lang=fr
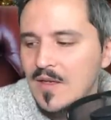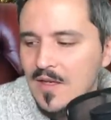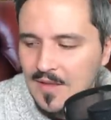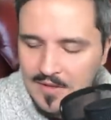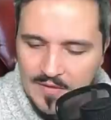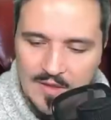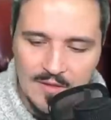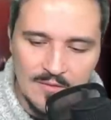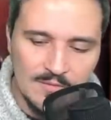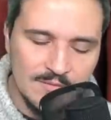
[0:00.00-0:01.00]
à
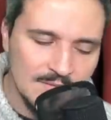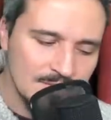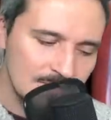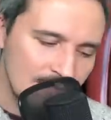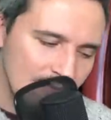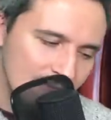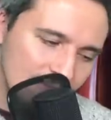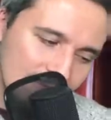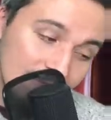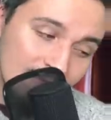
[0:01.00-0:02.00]
travers
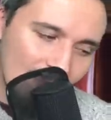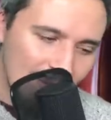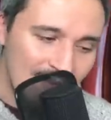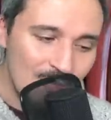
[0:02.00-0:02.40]
euh,